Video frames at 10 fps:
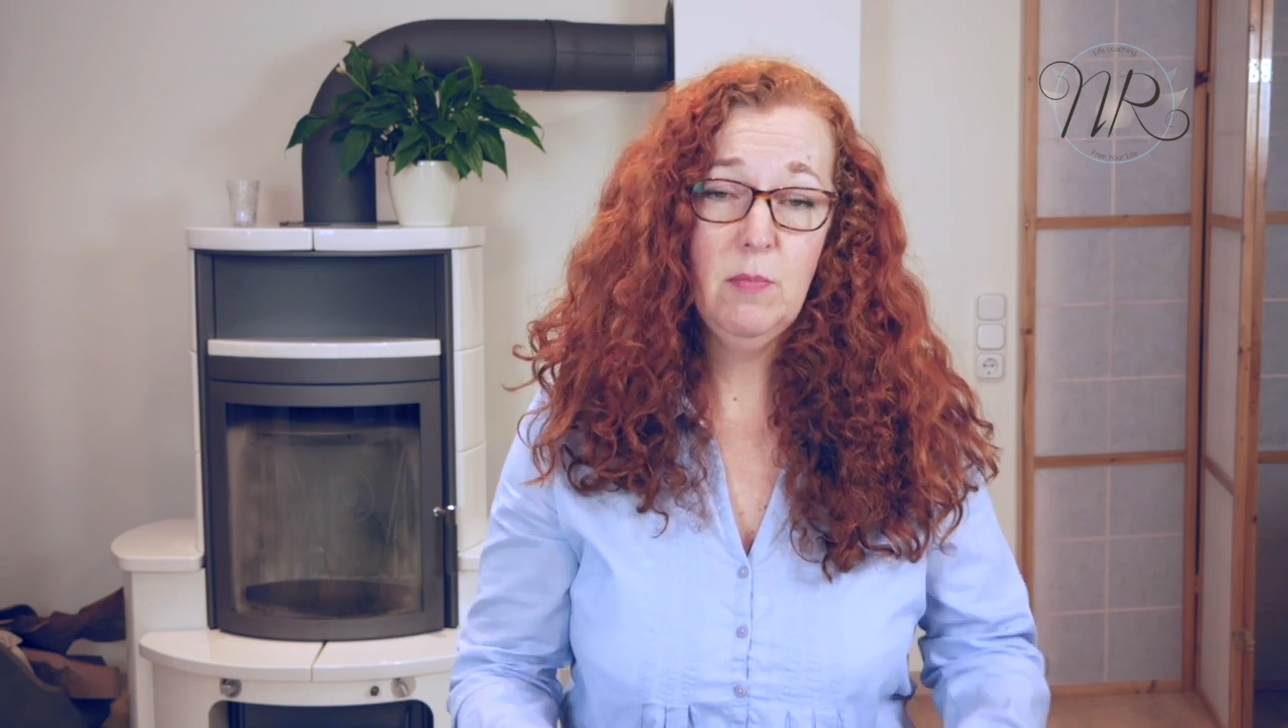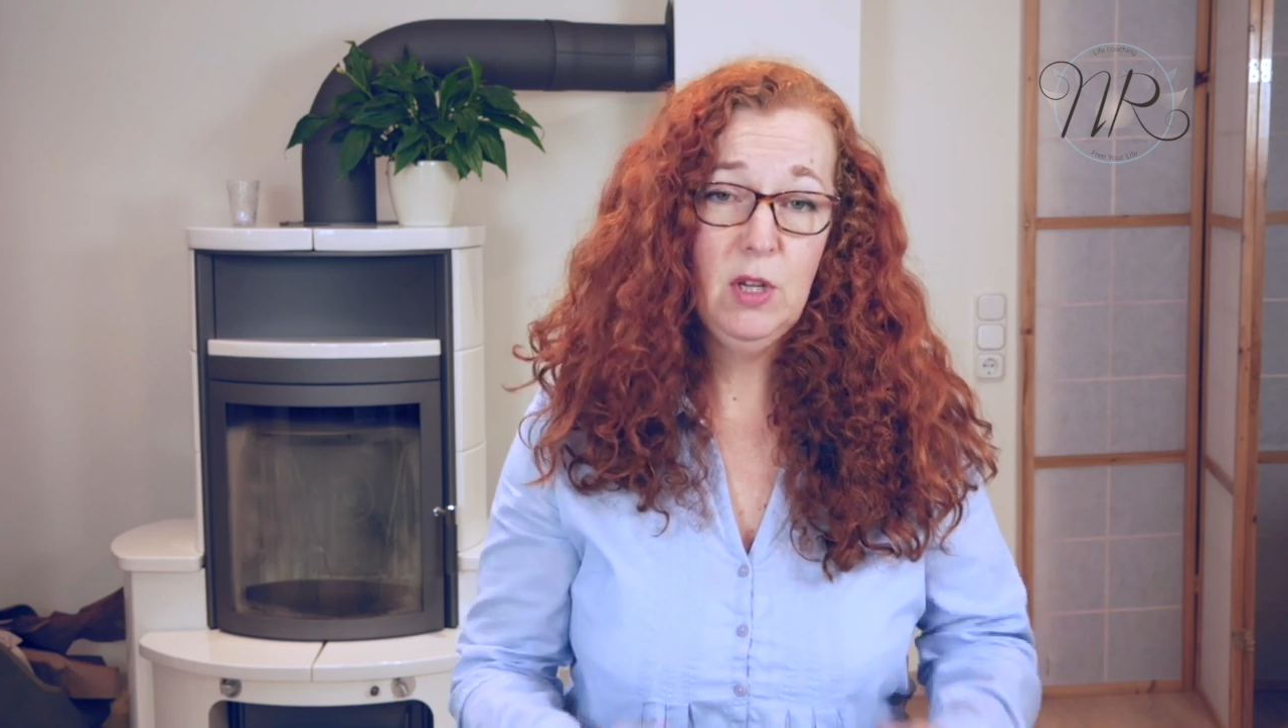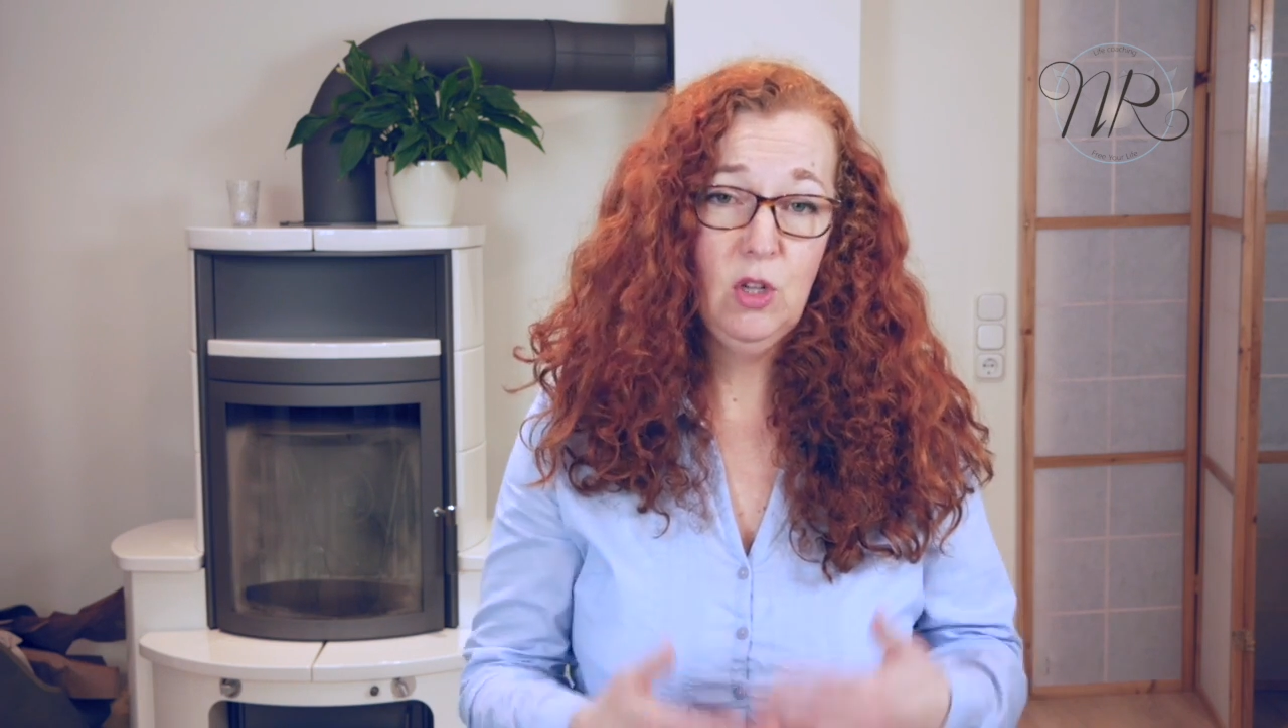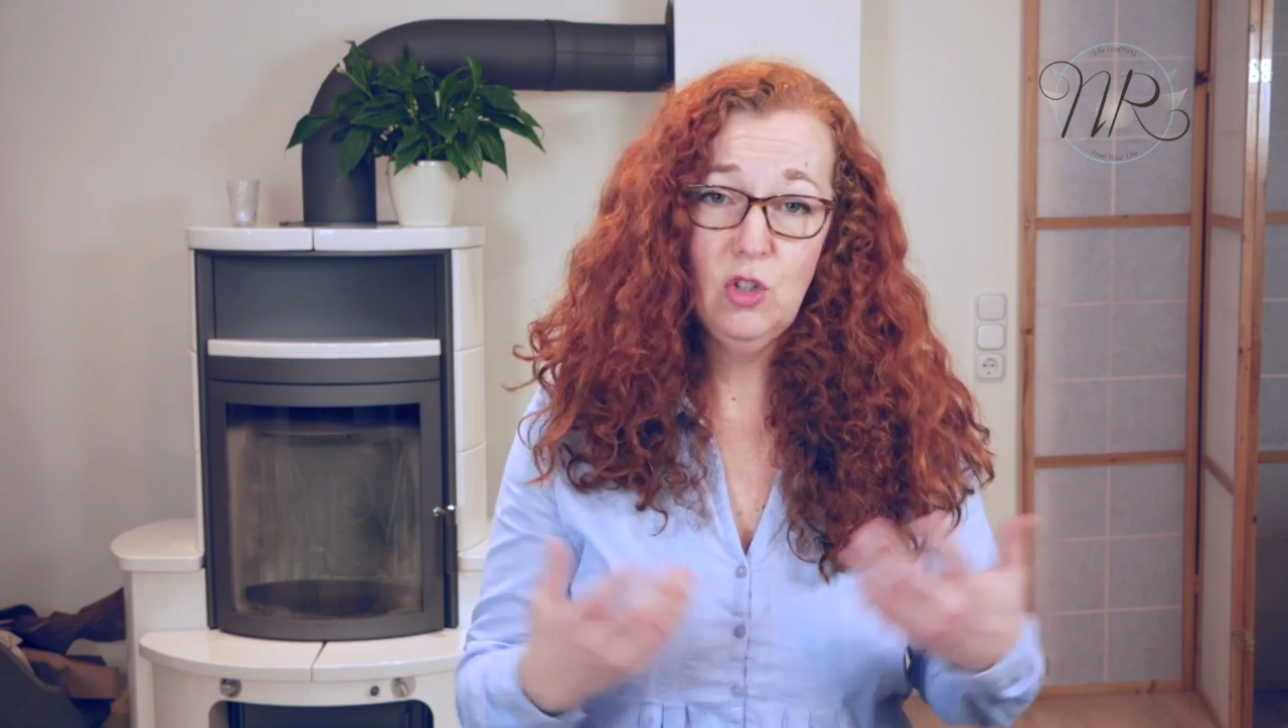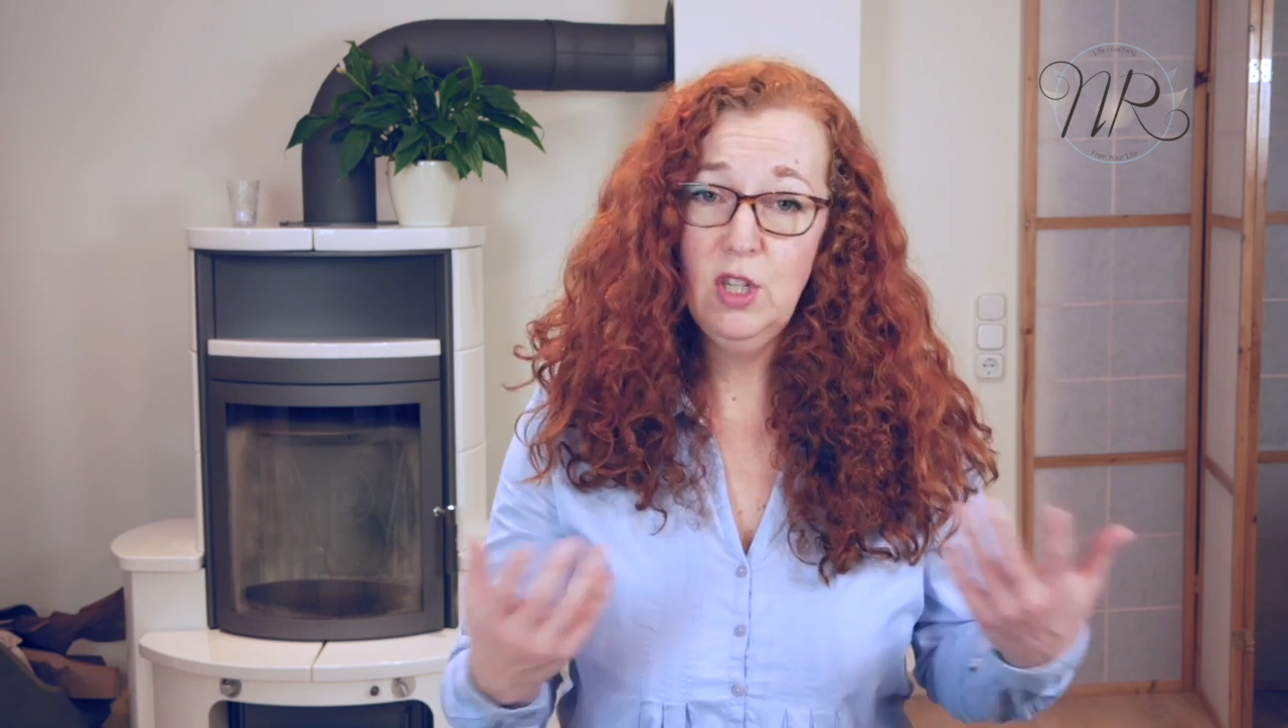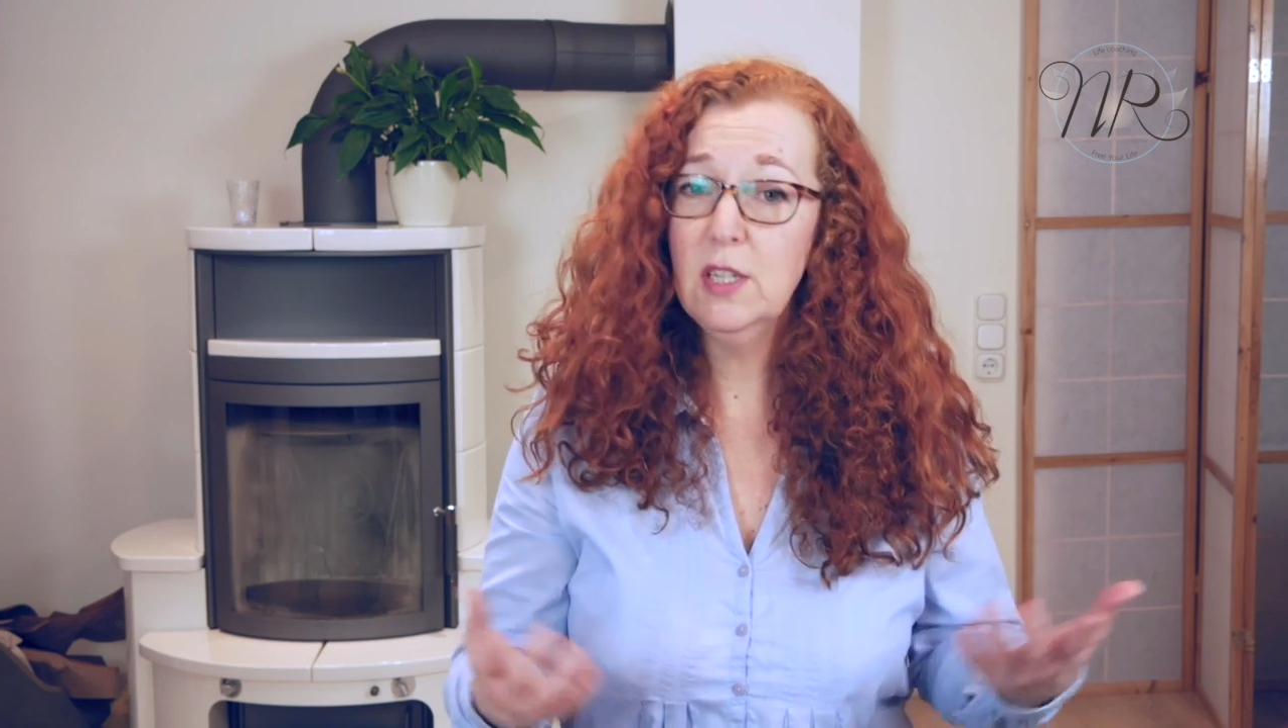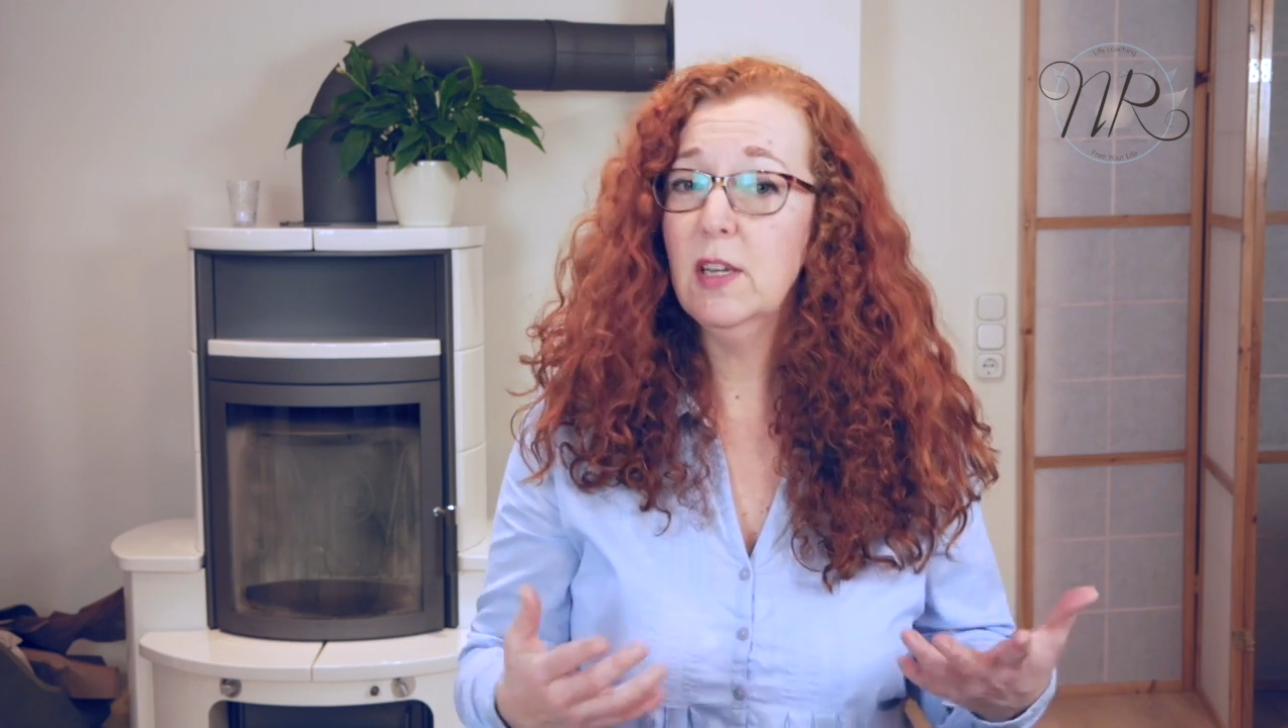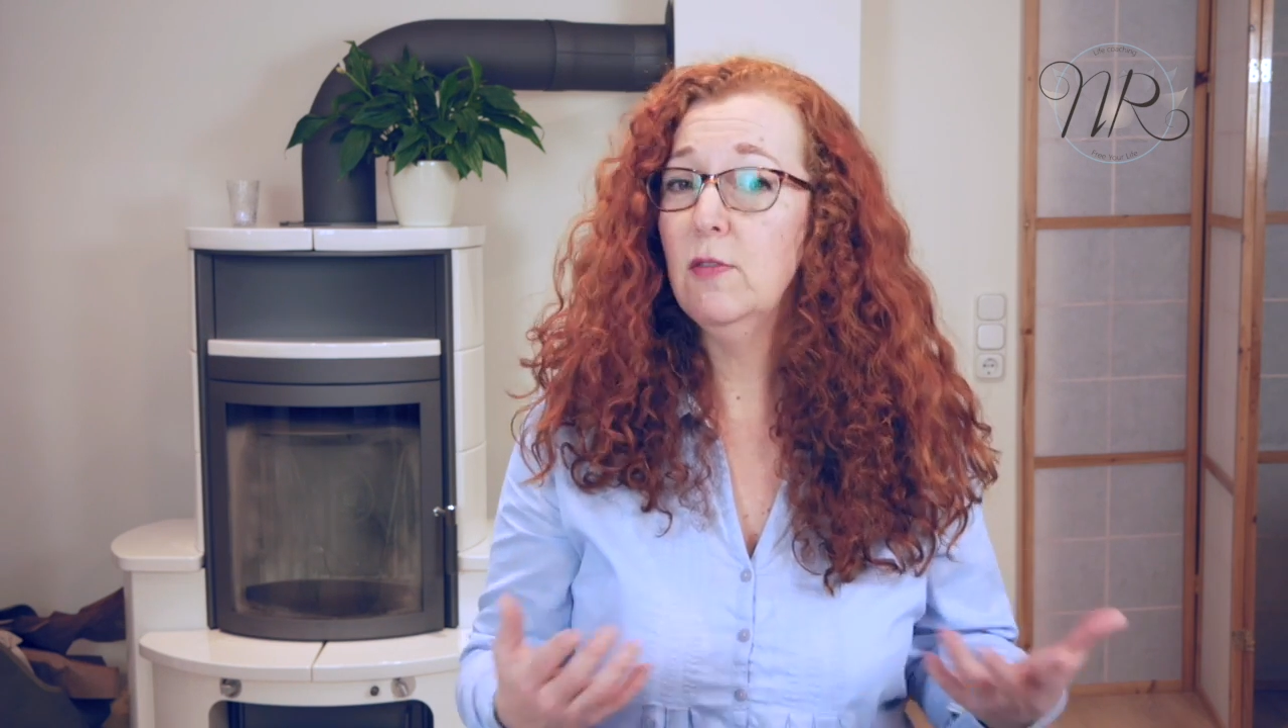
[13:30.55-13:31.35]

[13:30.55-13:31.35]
Mensch nicht